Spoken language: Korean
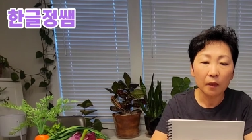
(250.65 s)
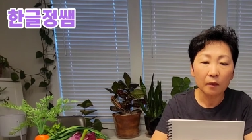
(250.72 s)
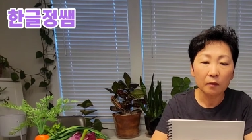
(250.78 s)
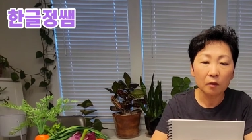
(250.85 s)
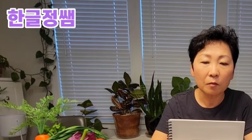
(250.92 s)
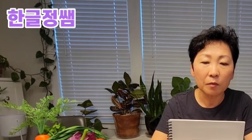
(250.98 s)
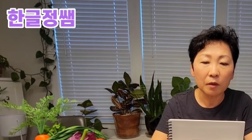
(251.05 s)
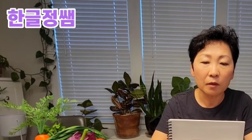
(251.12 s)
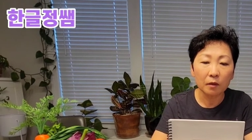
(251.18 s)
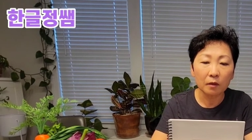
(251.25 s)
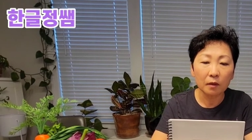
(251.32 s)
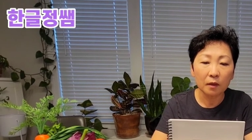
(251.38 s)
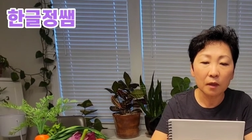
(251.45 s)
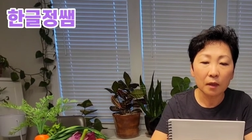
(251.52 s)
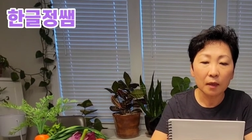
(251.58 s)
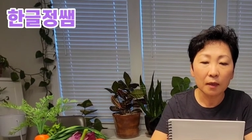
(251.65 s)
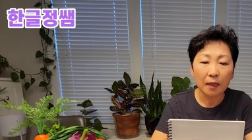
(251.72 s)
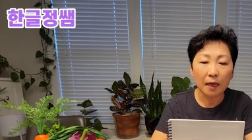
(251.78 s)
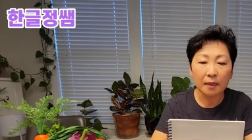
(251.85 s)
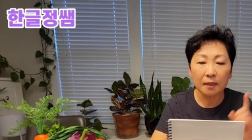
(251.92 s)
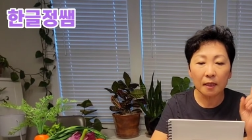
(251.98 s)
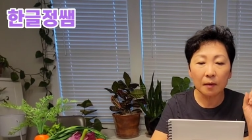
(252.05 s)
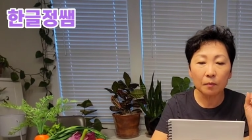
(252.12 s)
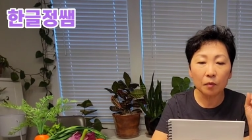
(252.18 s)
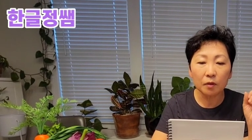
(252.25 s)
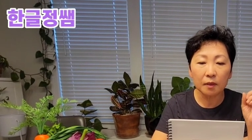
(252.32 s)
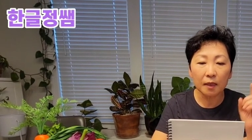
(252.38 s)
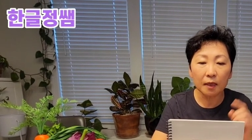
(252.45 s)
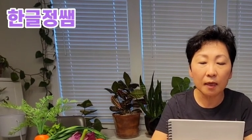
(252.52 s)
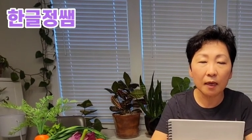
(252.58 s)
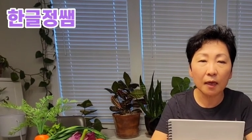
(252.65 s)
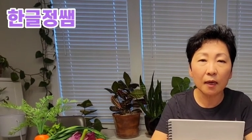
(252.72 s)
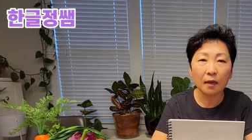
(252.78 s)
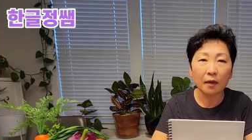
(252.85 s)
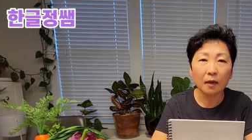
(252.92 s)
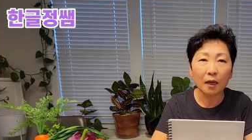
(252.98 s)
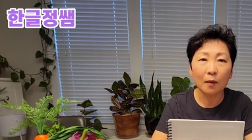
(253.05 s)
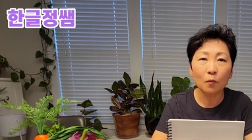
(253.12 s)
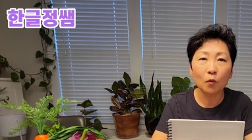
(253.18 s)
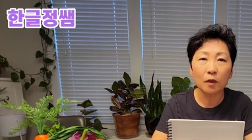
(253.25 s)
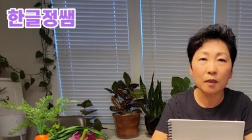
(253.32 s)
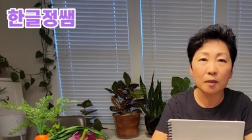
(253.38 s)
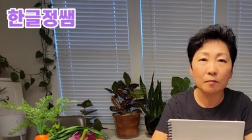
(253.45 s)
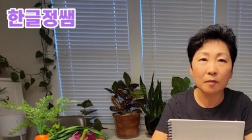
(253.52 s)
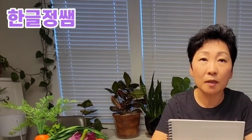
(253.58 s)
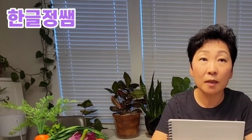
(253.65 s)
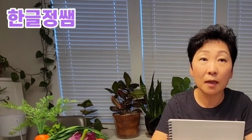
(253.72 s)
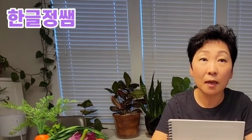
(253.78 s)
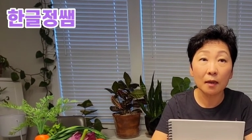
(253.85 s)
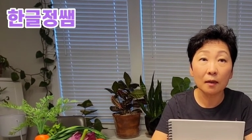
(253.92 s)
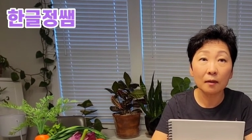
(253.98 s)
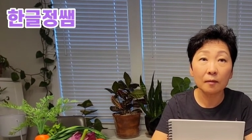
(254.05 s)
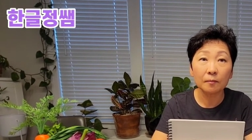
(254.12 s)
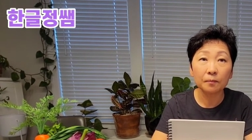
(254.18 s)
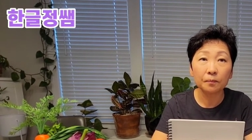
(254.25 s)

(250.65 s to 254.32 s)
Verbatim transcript: 그러면 다시 한번 제가 해보겠습니다.